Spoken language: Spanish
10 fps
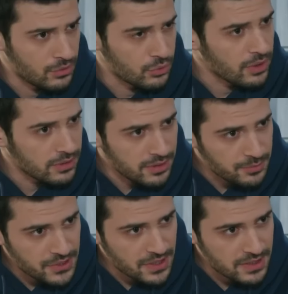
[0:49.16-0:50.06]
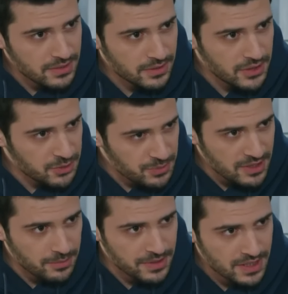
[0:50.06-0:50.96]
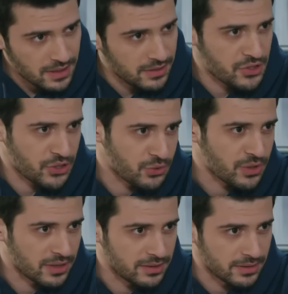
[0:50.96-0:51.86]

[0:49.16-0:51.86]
En realidad nuestros sueños no son solamente un